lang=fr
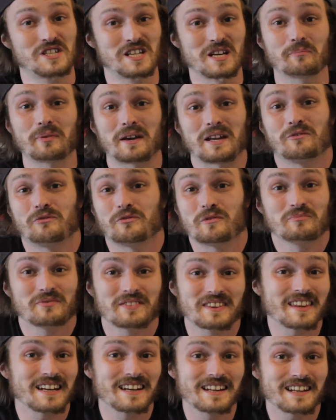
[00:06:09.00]
j'ai pris le
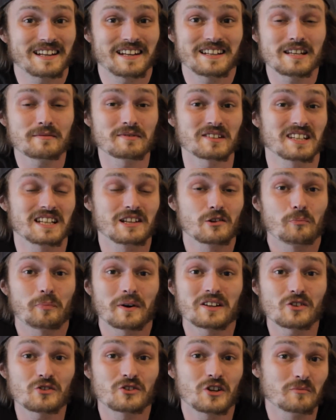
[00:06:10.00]
film tel qu'il était parce qu'il te le
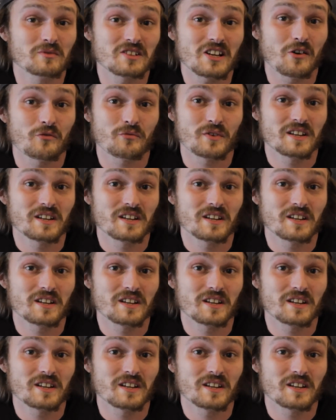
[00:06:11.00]
présente comme ça en